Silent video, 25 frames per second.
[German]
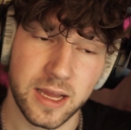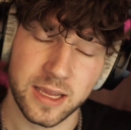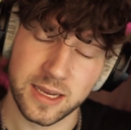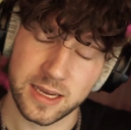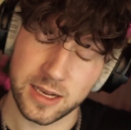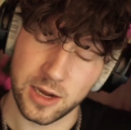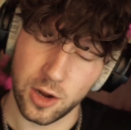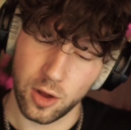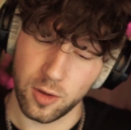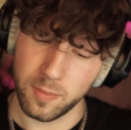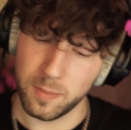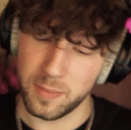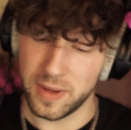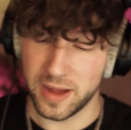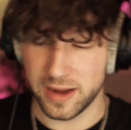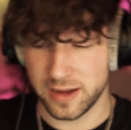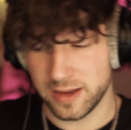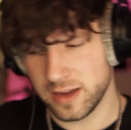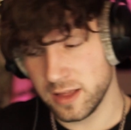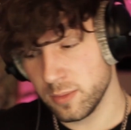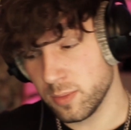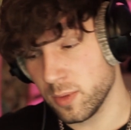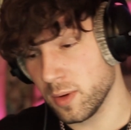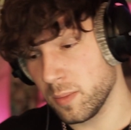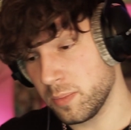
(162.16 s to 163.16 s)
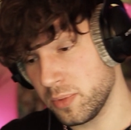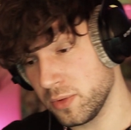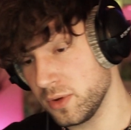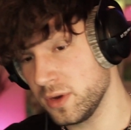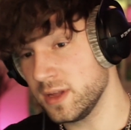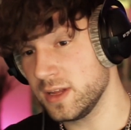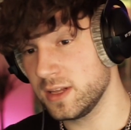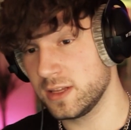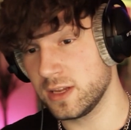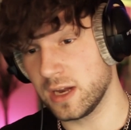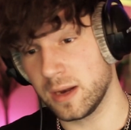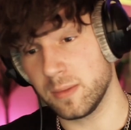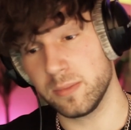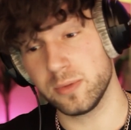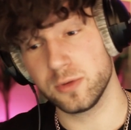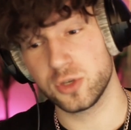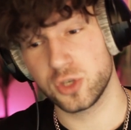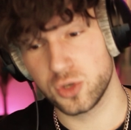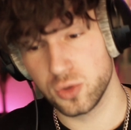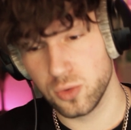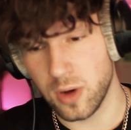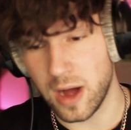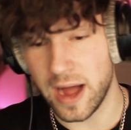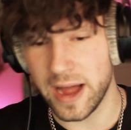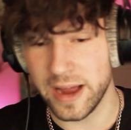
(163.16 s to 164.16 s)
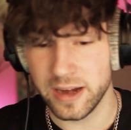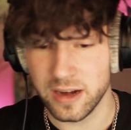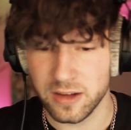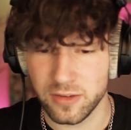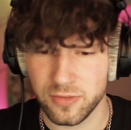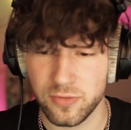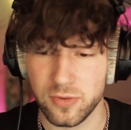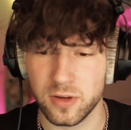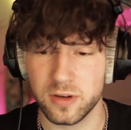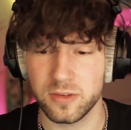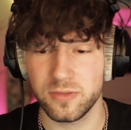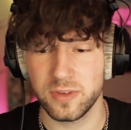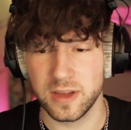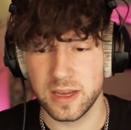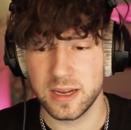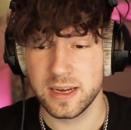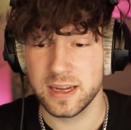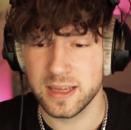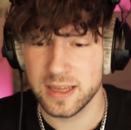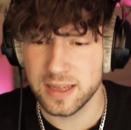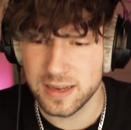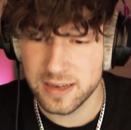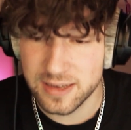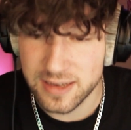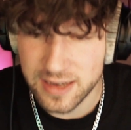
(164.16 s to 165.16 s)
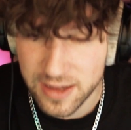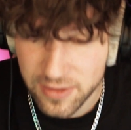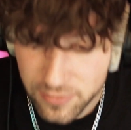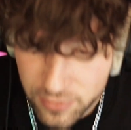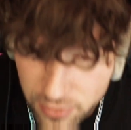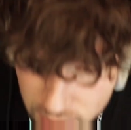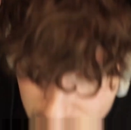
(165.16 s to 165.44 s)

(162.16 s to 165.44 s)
Ich glaube, mein lieber Böni, dann bist du einer von wenigen, der